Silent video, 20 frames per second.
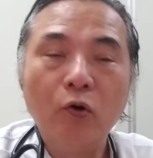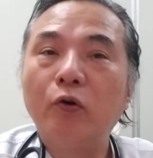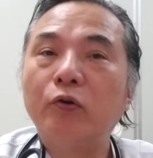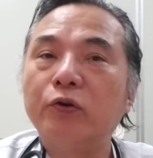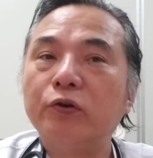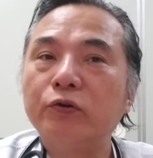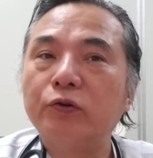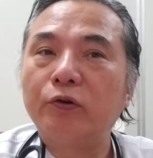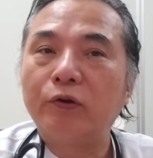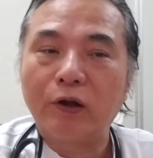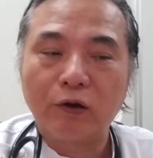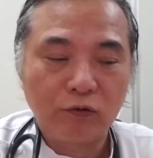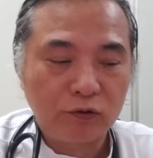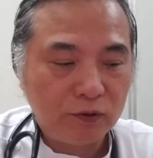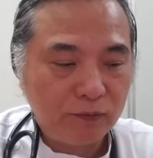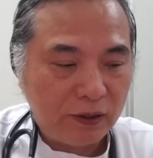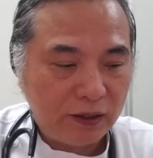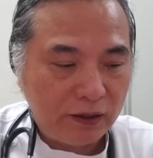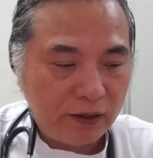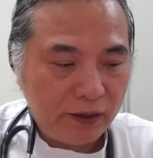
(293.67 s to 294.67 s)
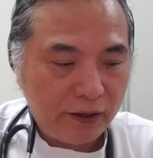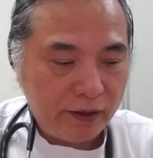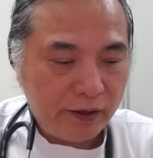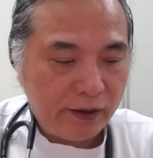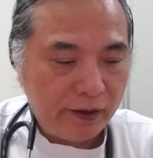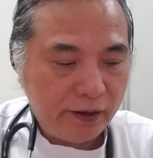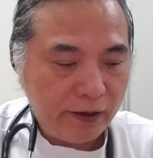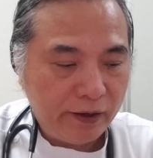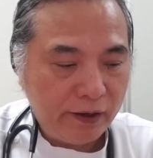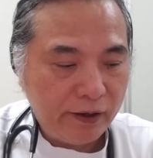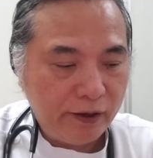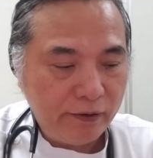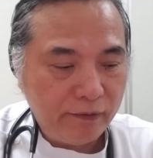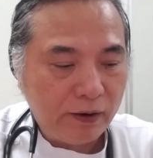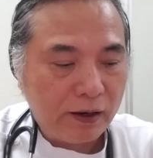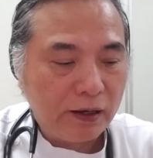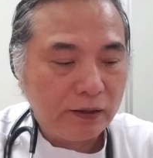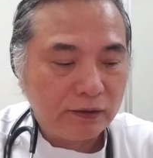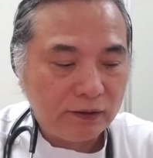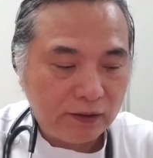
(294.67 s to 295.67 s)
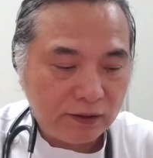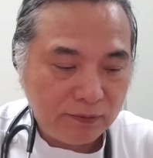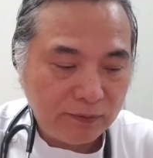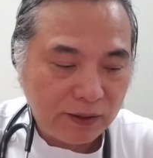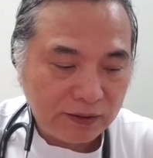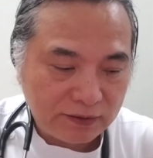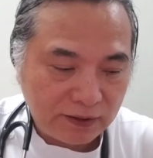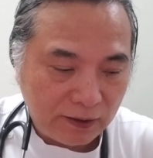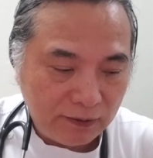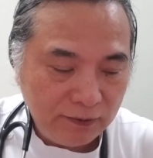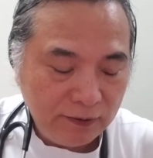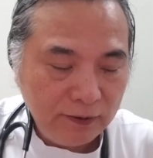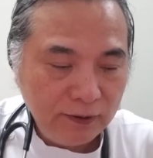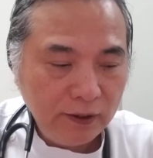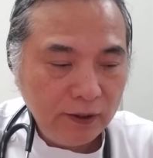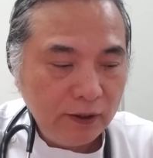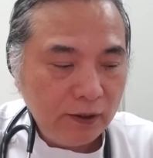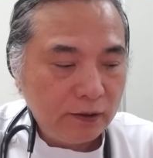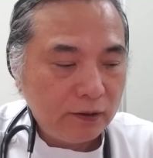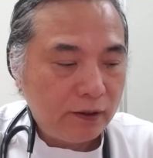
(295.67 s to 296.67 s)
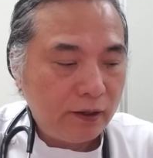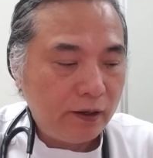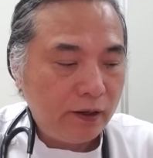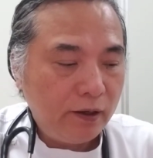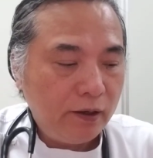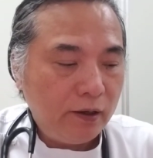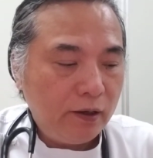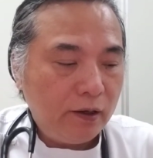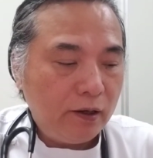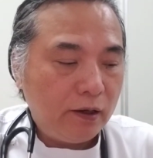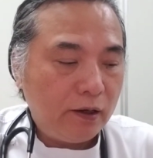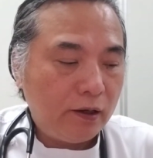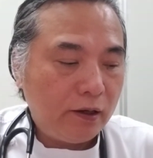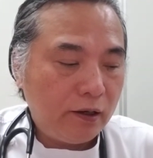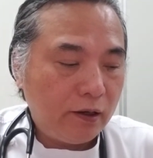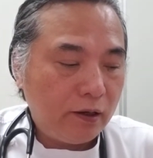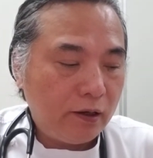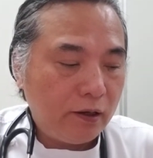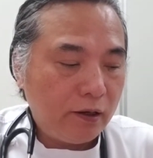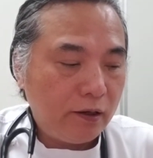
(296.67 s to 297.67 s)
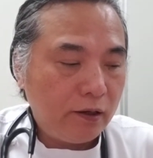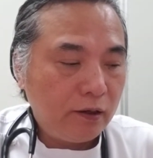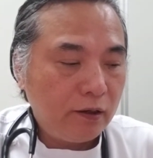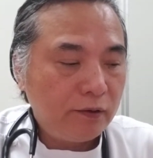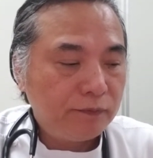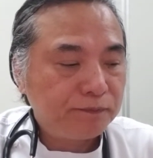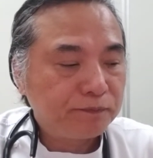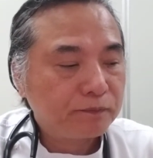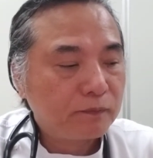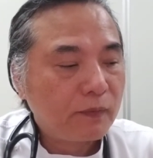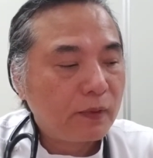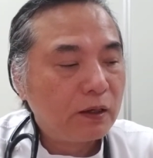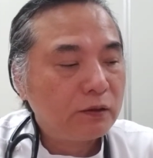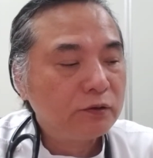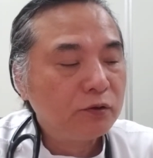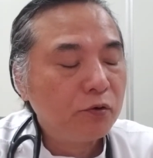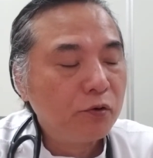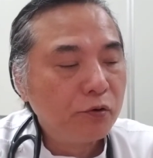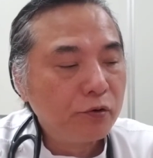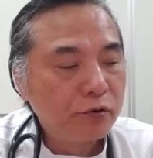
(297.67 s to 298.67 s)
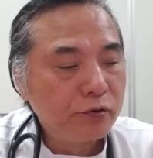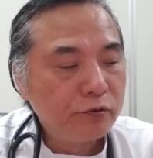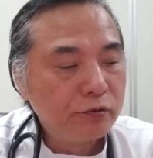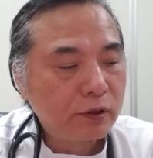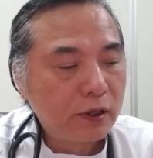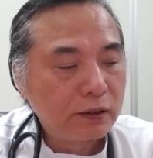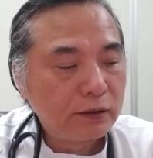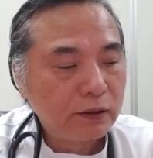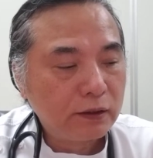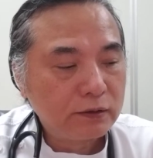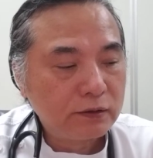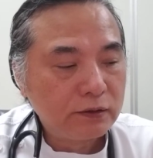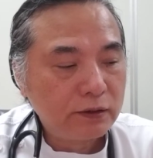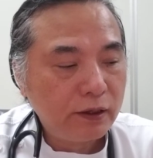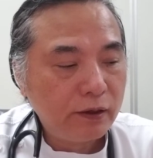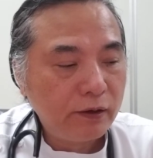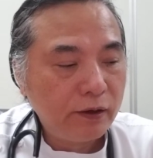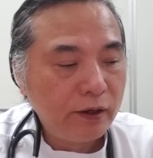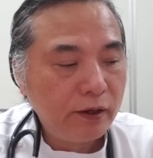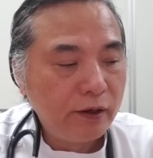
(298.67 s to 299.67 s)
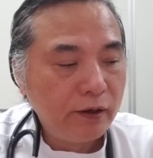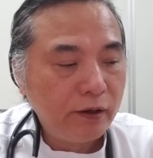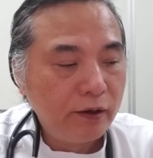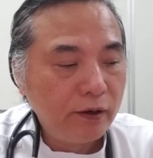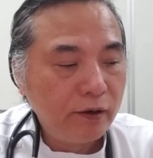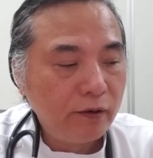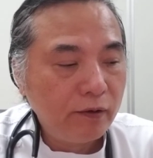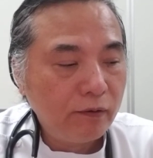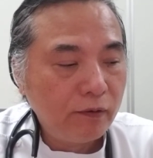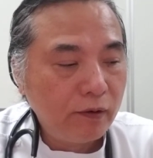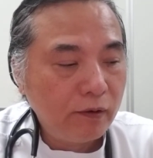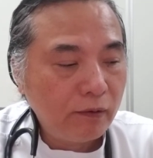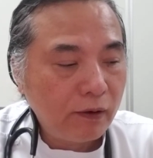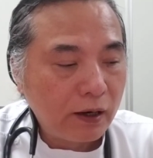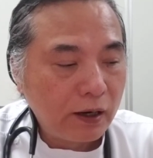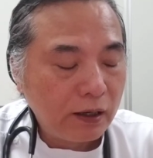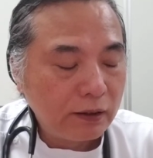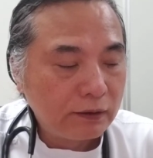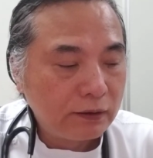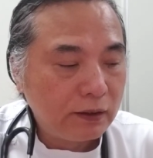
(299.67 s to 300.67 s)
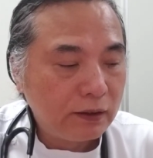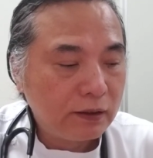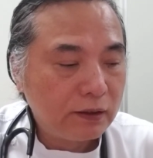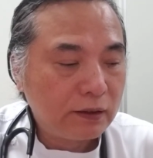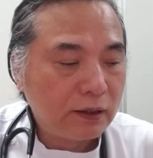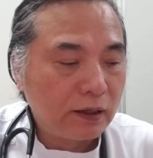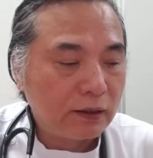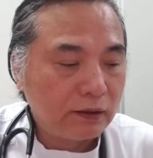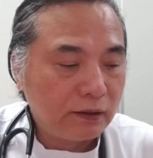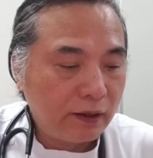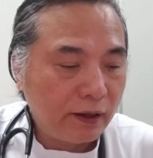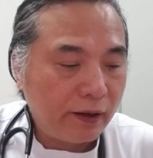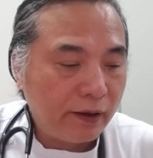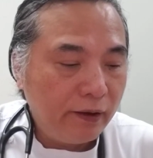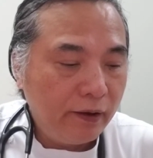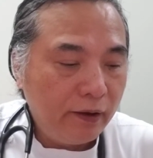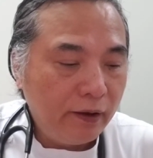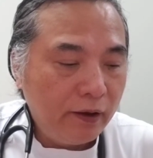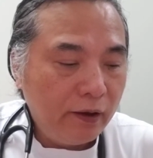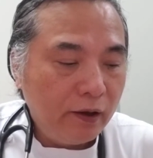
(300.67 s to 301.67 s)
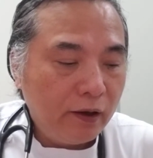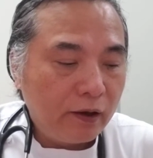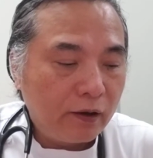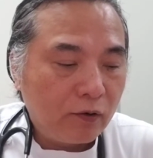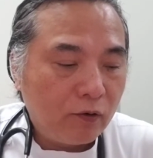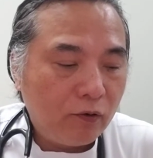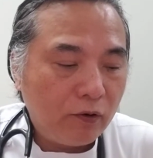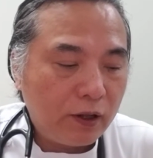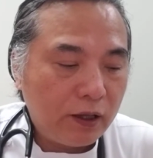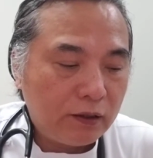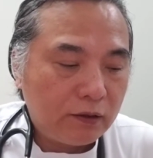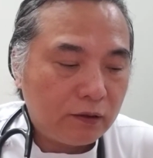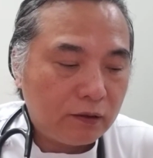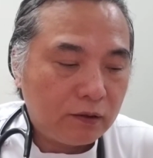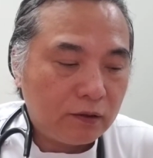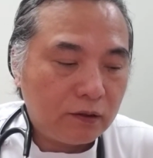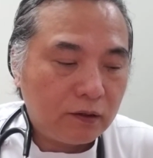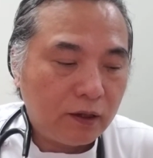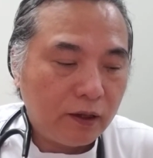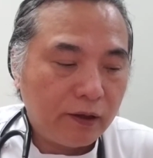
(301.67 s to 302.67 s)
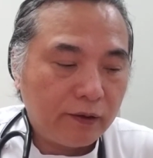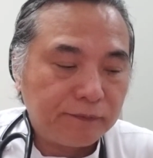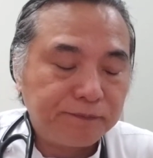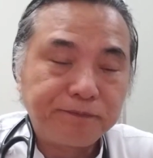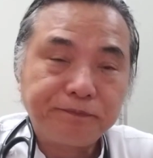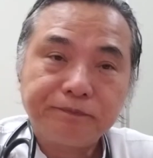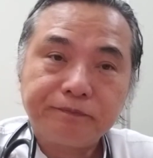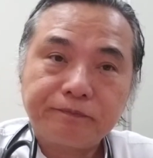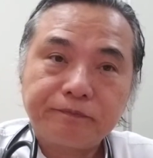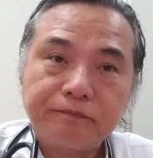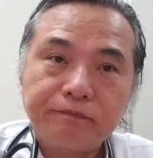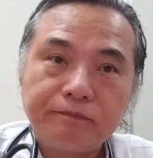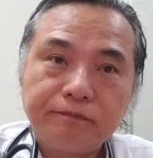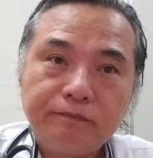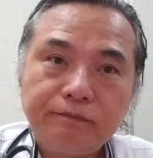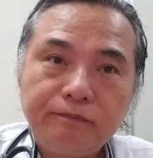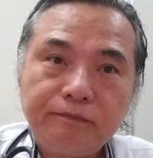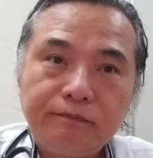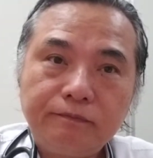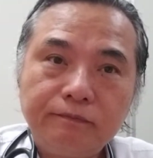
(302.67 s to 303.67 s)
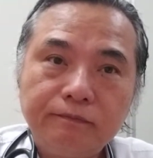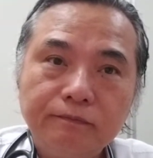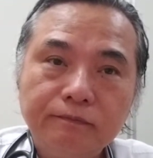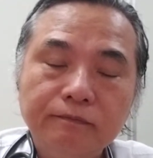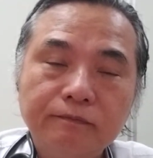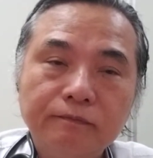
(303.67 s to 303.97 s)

いうようなことまで、えー、分かってきました。で、えーそういう形で分かってきたんでこれって、う